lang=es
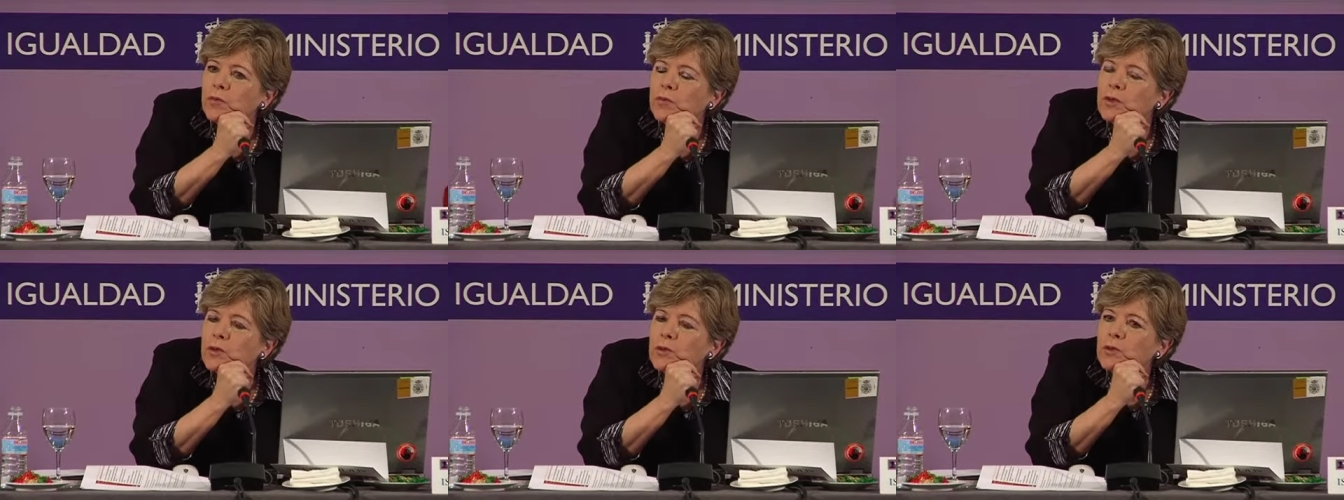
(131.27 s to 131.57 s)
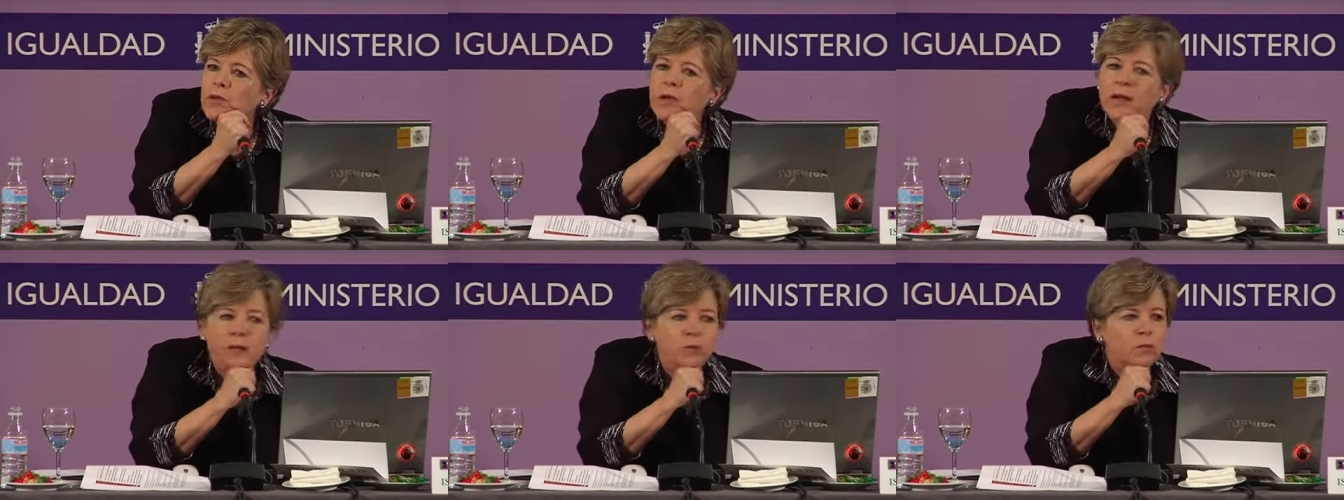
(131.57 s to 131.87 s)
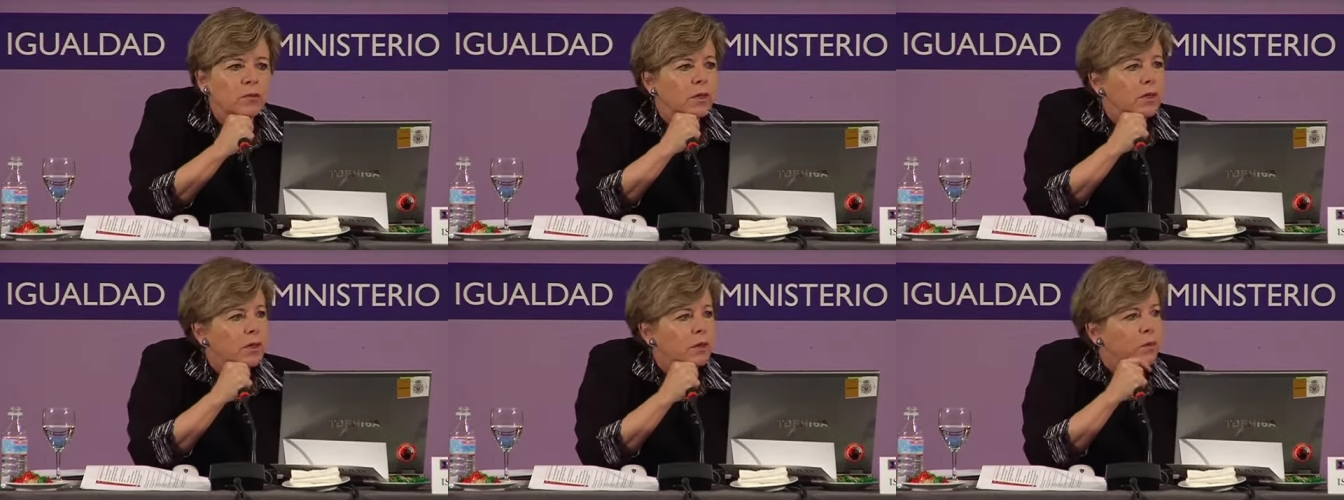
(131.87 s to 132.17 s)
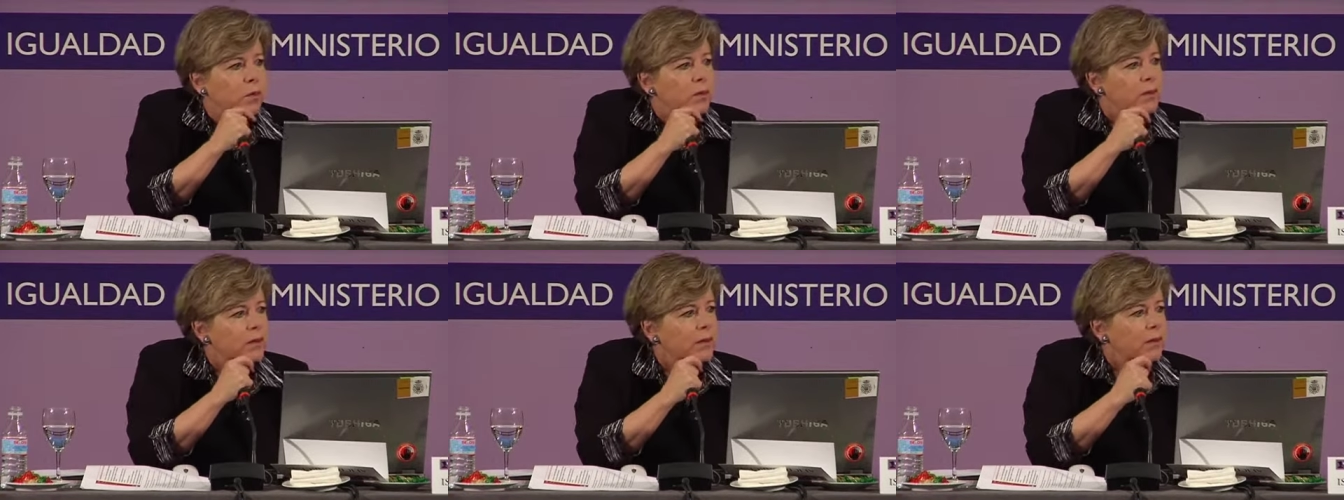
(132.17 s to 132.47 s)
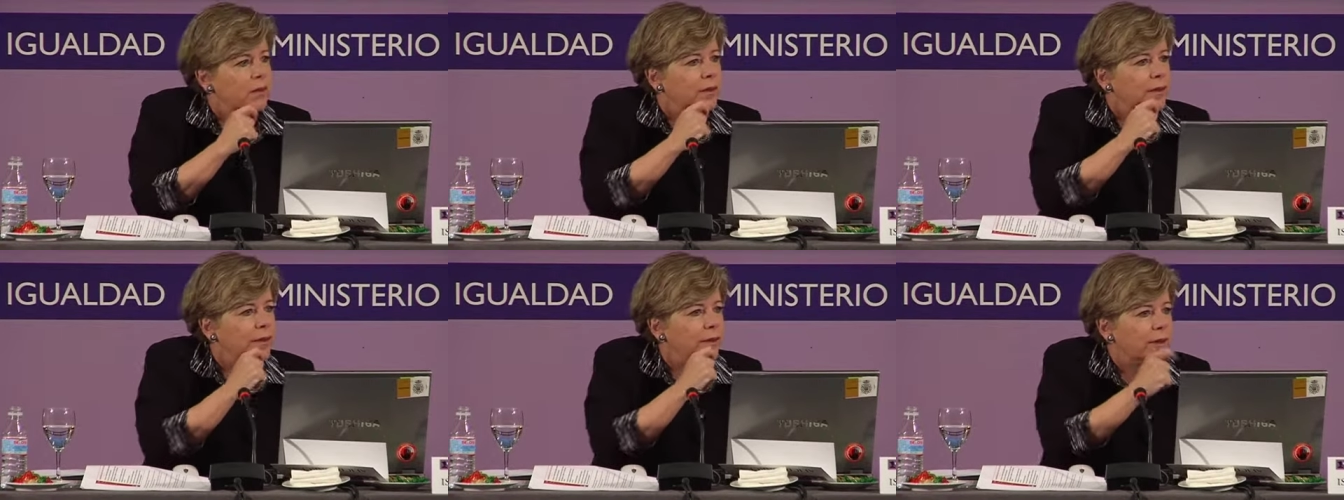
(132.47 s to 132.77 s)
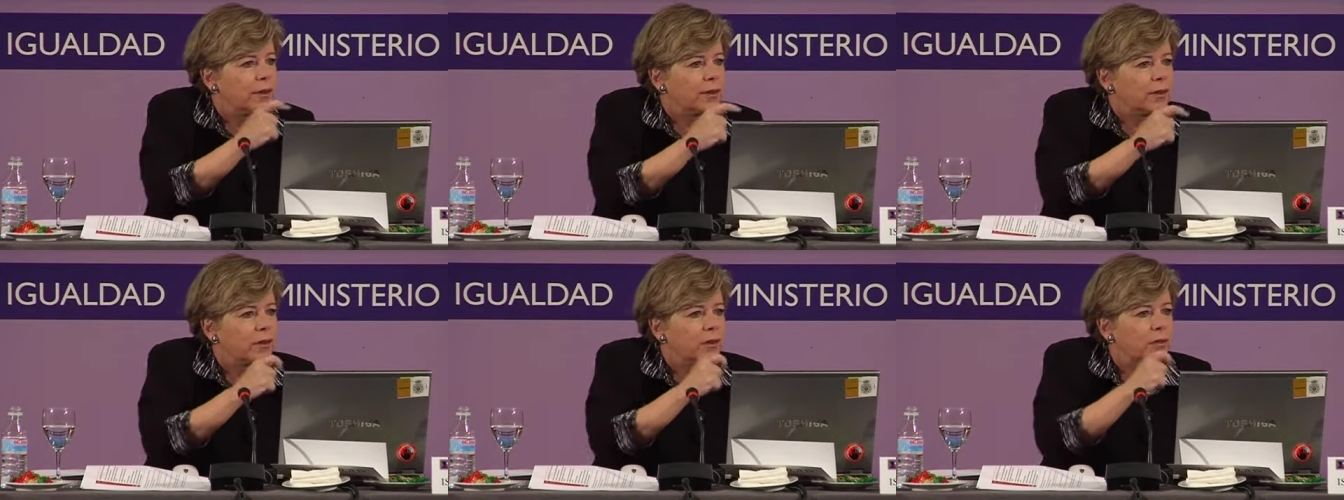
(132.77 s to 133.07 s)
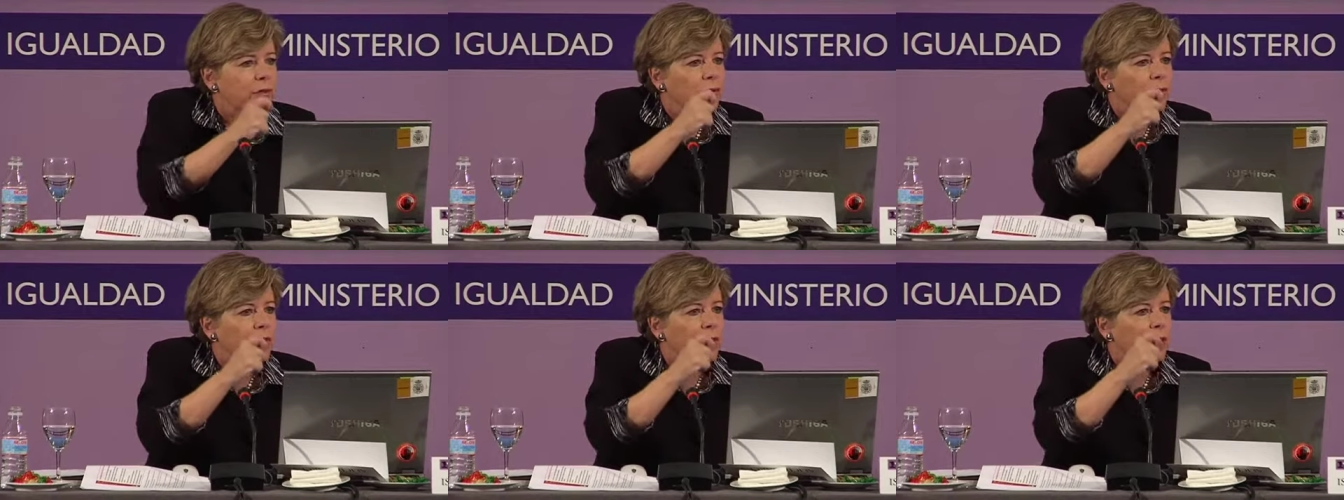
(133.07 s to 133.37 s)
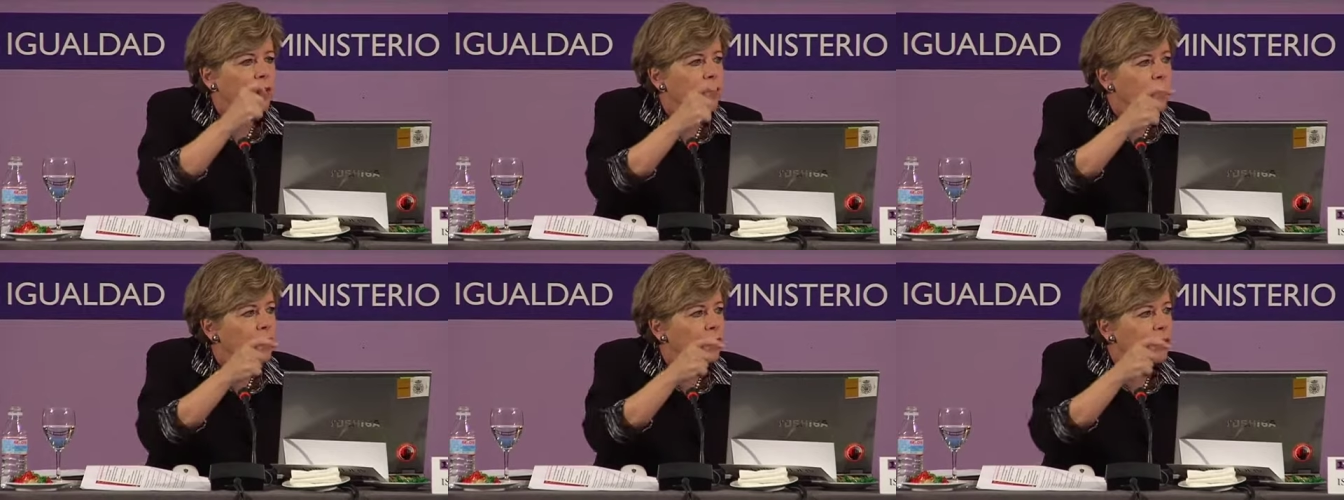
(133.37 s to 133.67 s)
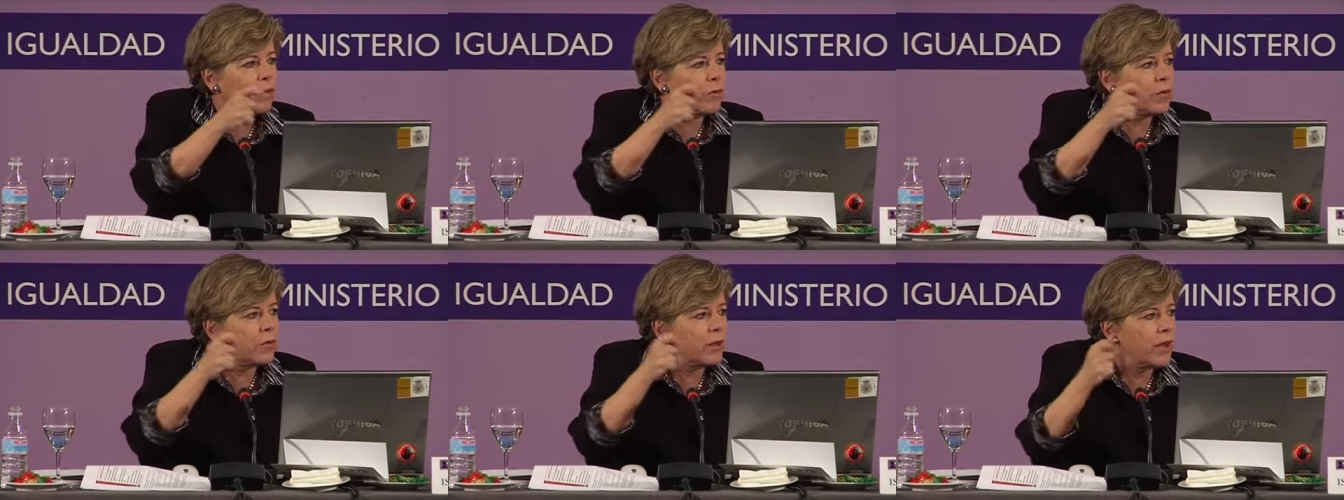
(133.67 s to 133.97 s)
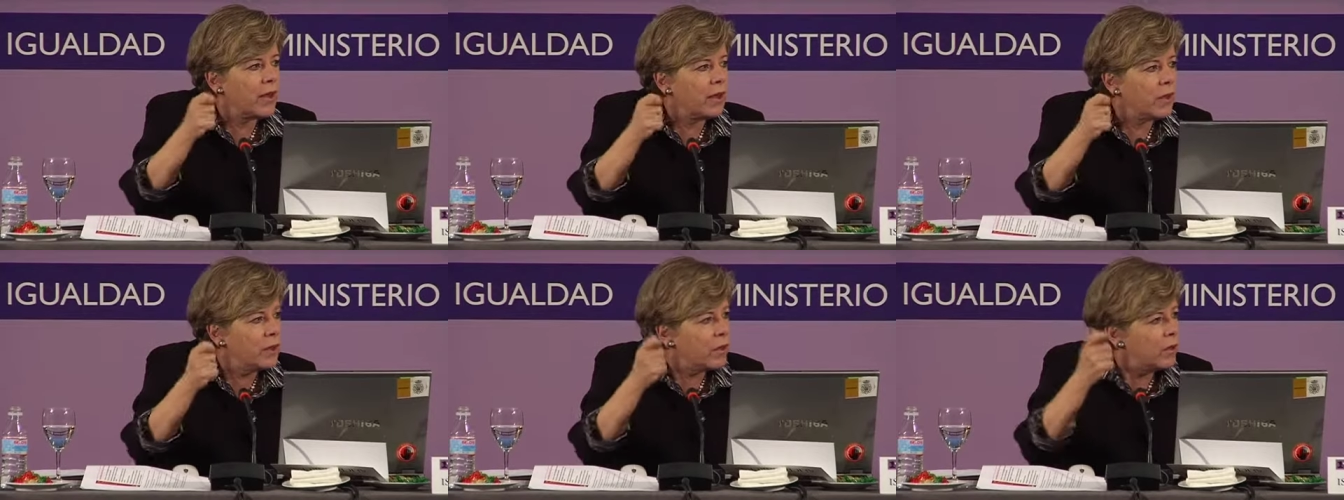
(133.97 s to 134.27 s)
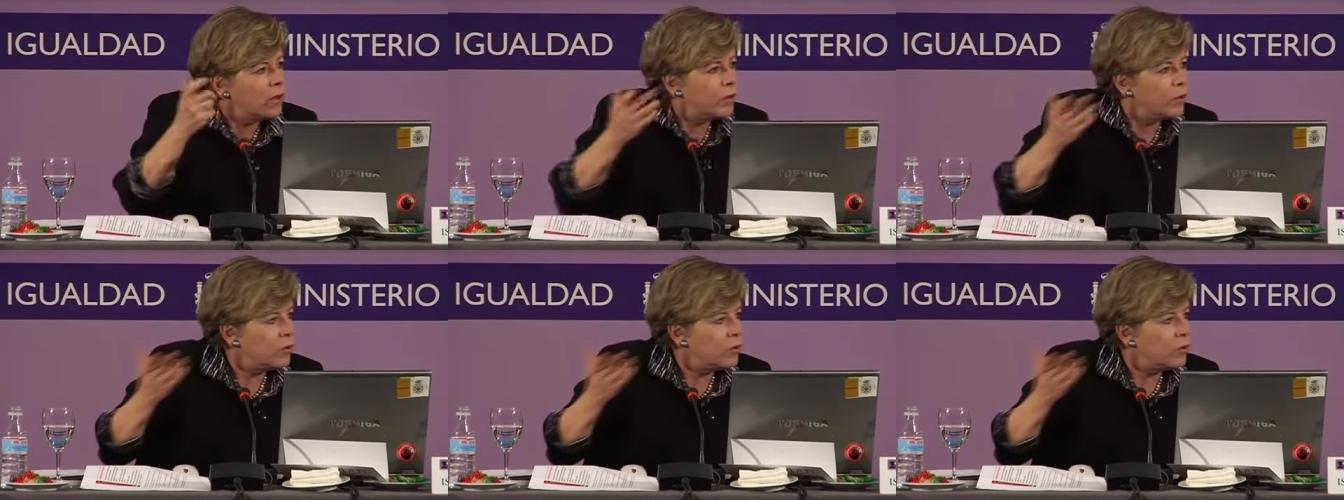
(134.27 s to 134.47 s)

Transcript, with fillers: tiene una, cuenta de crédito, de ahorro o de al.